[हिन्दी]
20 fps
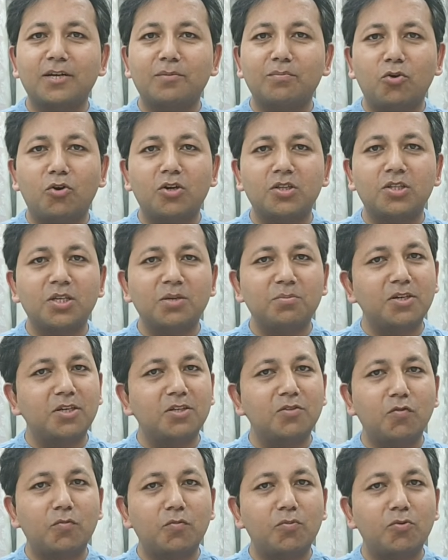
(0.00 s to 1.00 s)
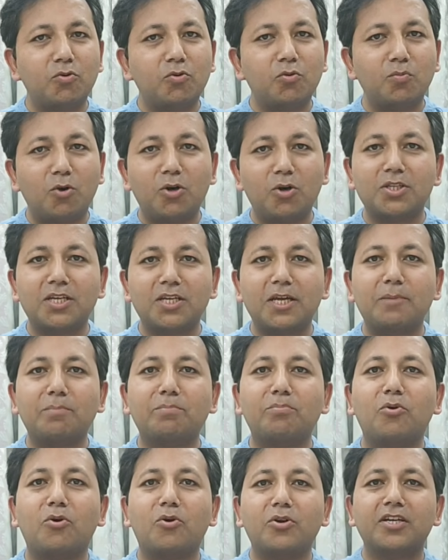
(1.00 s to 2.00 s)
एक बहुत ही महत्वपूर्ण बहुत ही
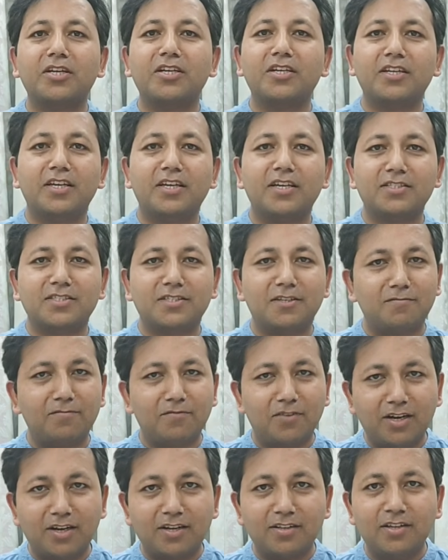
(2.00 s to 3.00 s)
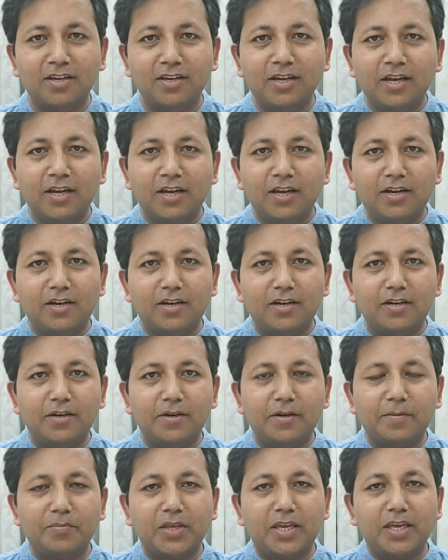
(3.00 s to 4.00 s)
इम्पोर्टेंट एक
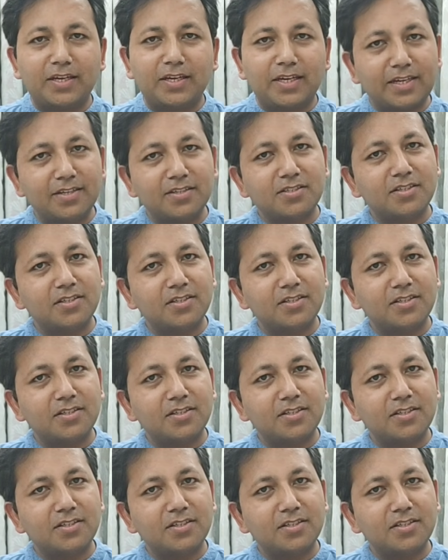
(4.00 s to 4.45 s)
संवाद एक